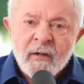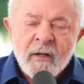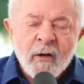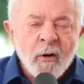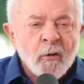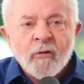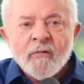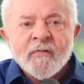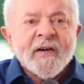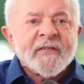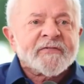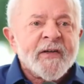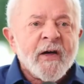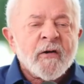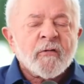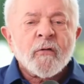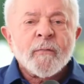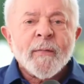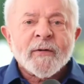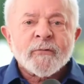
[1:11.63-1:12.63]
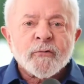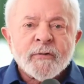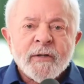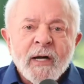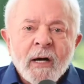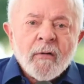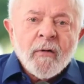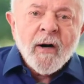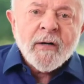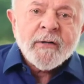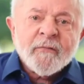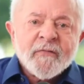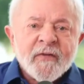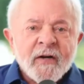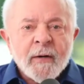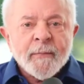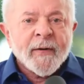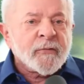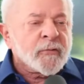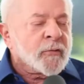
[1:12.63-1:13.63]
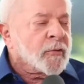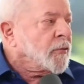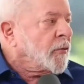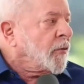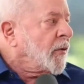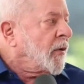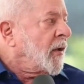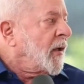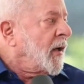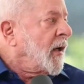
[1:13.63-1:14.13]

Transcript: Eu conversei com o Maduro agora e eu falei, Maduro,